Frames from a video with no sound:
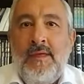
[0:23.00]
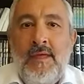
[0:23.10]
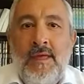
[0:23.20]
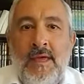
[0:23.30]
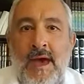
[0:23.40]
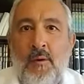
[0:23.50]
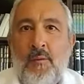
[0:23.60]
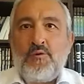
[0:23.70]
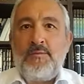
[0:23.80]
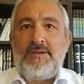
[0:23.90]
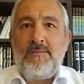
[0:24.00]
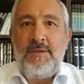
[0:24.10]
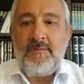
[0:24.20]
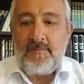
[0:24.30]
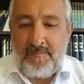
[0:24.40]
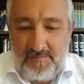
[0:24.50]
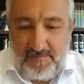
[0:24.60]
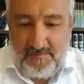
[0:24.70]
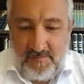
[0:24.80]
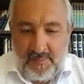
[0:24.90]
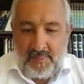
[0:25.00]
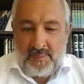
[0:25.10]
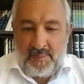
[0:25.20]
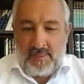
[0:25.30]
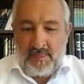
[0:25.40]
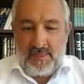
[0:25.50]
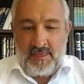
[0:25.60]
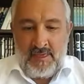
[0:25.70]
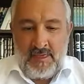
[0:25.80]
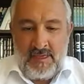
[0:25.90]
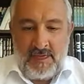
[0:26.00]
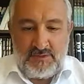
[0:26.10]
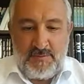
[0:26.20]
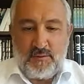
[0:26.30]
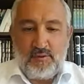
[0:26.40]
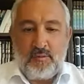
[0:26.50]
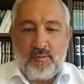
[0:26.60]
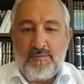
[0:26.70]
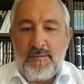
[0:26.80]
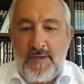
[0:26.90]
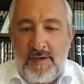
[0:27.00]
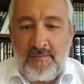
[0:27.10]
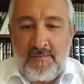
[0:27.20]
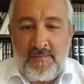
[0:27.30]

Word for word: Alors bonjour mes amis. J'espère que tout le monde va bien.